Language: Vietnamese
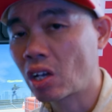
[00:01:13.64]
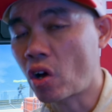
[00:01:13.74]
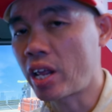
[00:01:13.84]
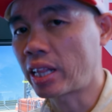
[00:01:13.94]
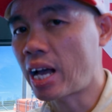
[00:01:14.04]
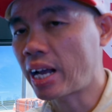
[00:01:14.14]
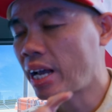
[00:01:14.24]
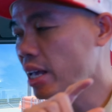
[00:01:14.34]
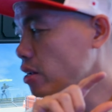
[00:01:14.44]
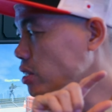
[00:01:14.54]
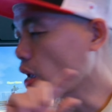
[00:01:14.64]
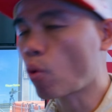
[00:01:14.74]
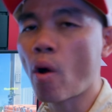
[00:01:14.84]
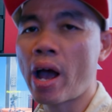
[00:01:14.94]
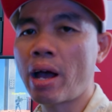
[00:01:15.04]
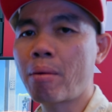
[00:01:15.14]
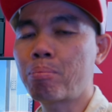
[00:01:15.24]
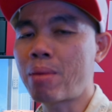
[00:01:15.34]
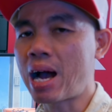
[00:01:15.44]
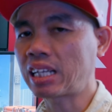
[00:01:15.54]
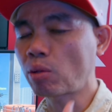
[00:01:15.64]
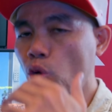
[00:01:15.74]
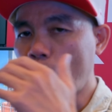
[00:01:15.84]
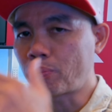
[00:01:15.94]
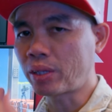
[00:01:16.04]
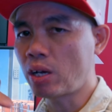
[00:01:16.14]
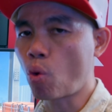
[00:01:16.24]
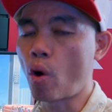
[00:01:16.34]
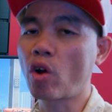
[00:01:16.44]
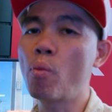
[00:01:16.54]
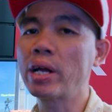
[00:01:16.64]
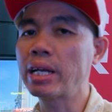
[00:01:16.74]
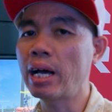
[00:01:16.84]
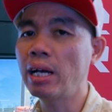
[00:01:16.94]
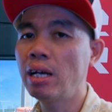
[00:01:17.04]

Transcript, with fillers: Còn hiện tại khi nó chạy qua mà cái tốc độ làm tươi của cái khung hình đó